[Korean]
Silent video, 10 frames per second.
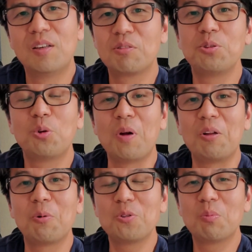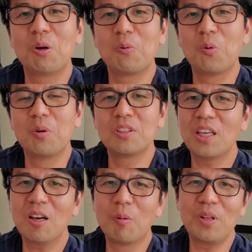저도 많이 고쳐봤고 뭐
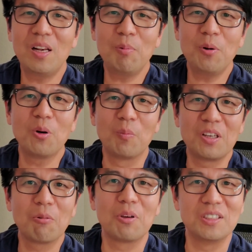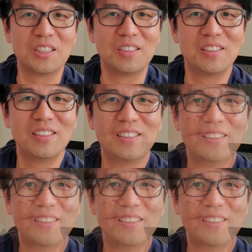크게 겁낼 필요는 없더라고요 이제는.